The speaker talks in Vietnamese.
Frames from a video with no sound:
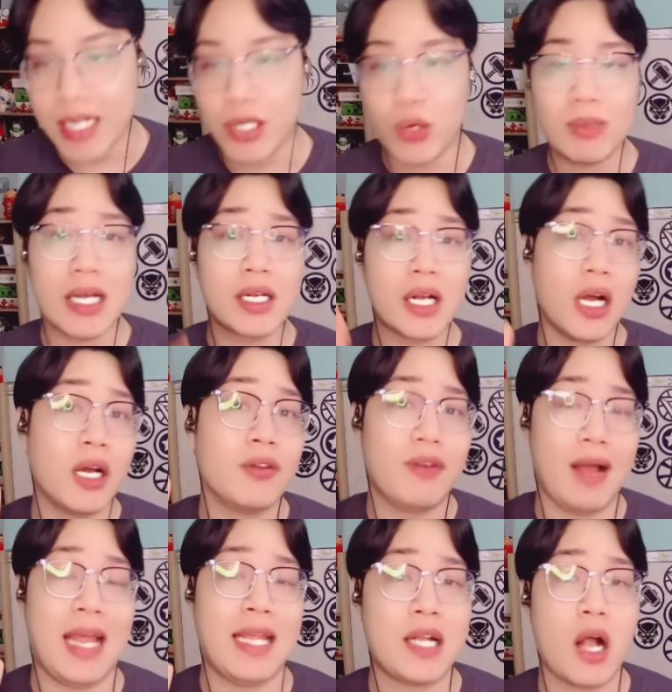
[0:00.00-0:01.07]
thì chúng ta cần
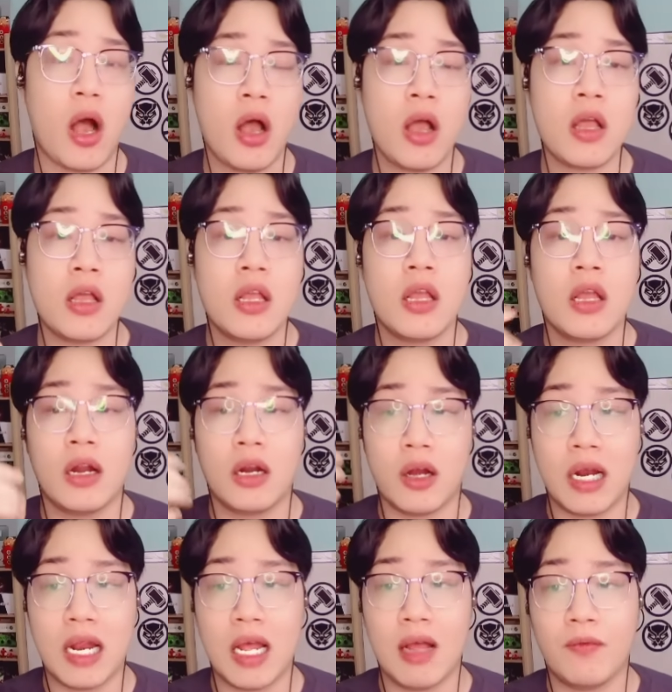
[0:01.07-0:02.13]
phải có
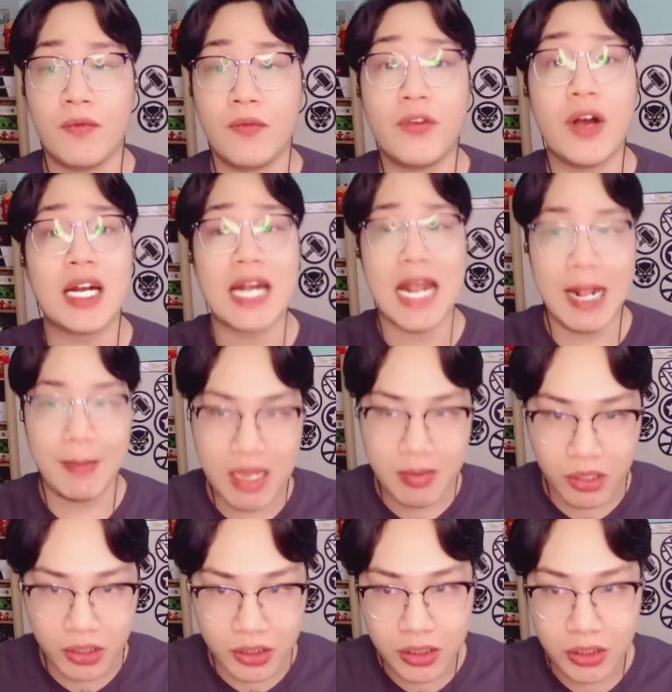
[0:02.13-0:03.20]
gọi là vật ném nha
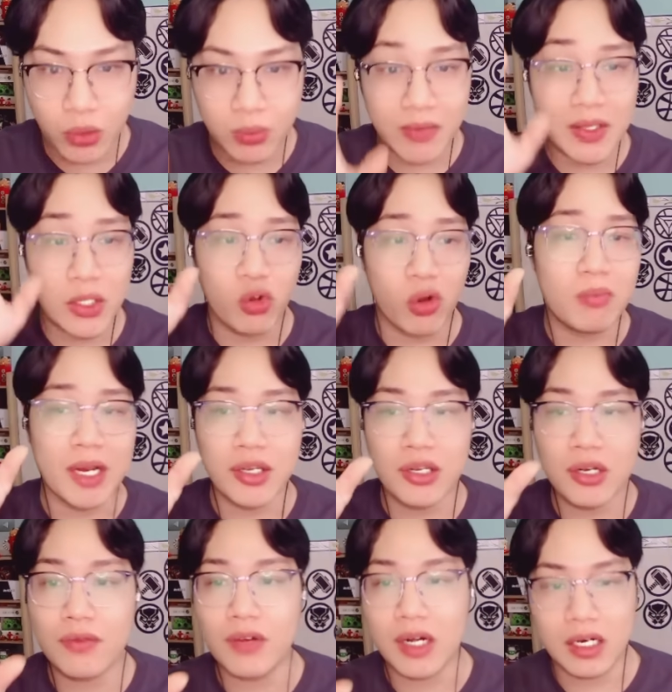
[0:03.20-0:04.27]
mọi người chúng ta phải chuẩn bị
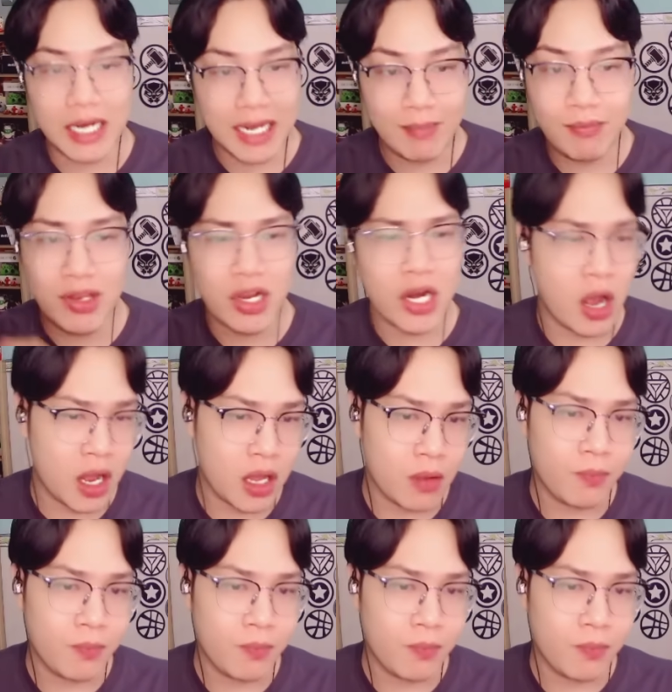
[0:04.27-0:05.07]
trước vật ném cho nó